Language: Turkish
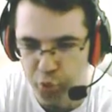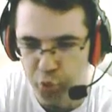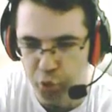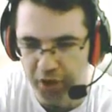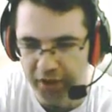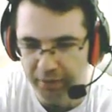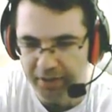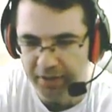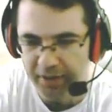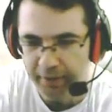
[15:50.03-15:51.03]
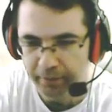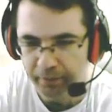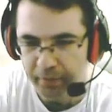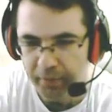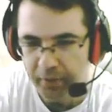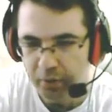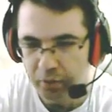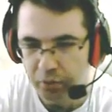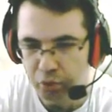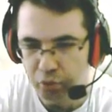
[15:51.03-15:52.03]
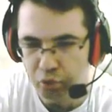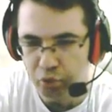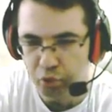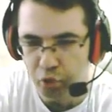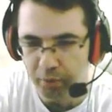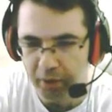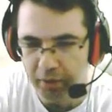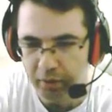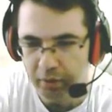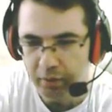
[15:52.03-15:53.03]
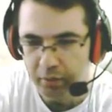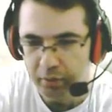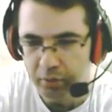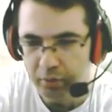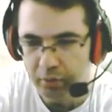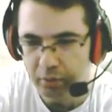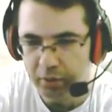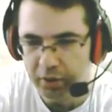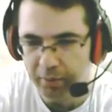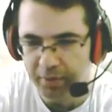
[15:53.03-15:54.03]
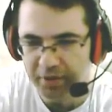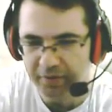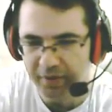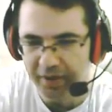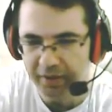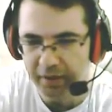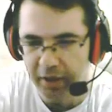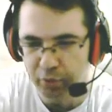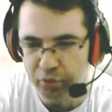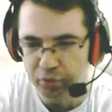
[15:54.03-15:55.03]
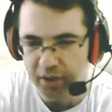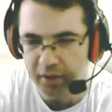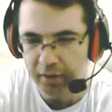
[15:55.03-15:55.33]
Büyü zaten biz. Tüy düşük koruma. Kırılmazlık falan. Ne yapıyorsun sen?